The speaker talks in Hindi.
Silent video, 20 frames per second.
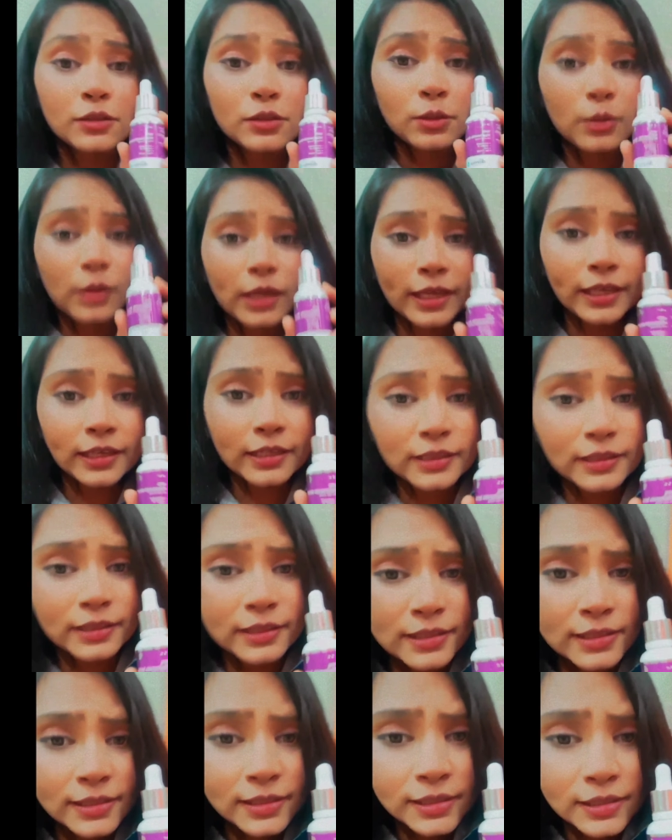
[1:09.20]
सो लाइक
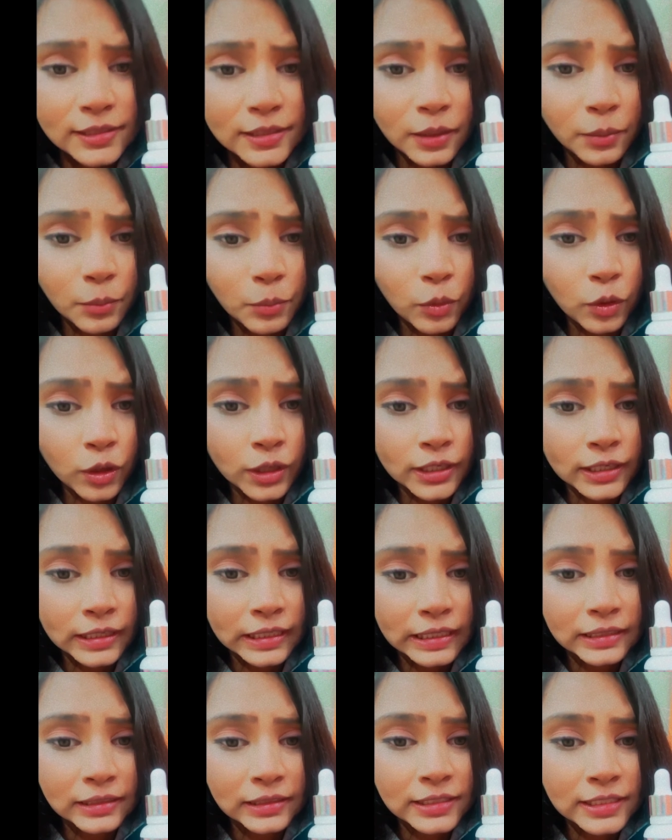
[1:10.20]
दिस इज द
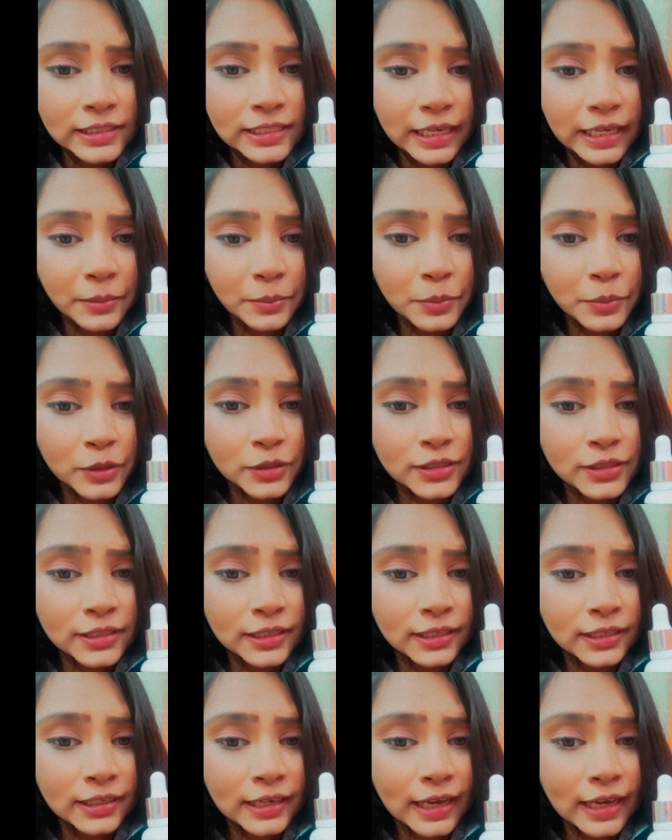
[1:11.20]
बॉटल टेन
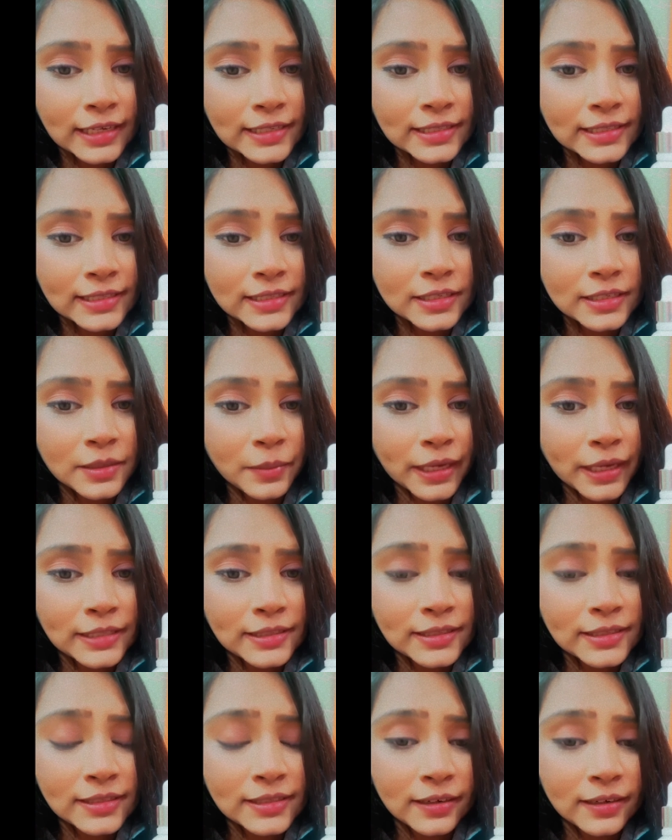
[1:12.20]
परसेंट नाइस
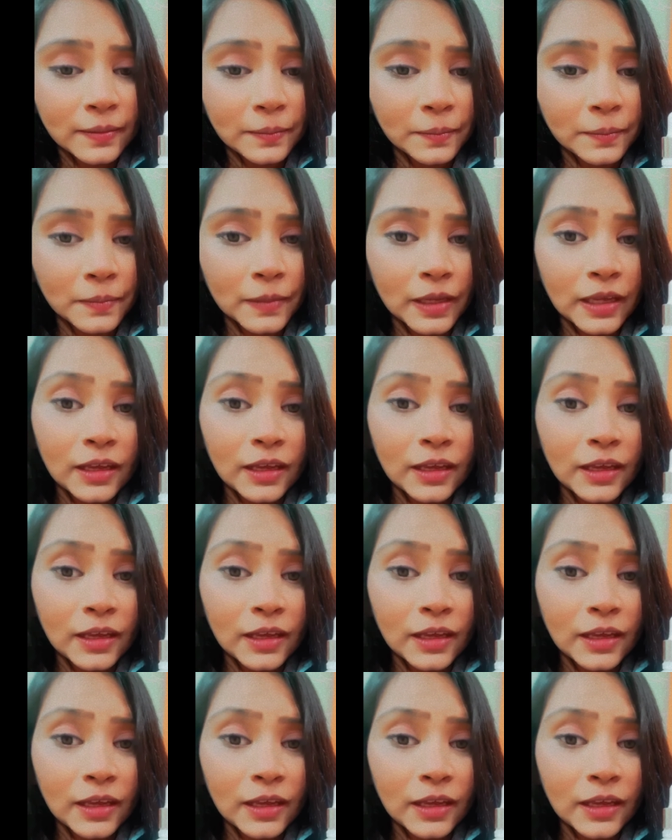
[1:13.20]
नाइसिंडमाइड सिरम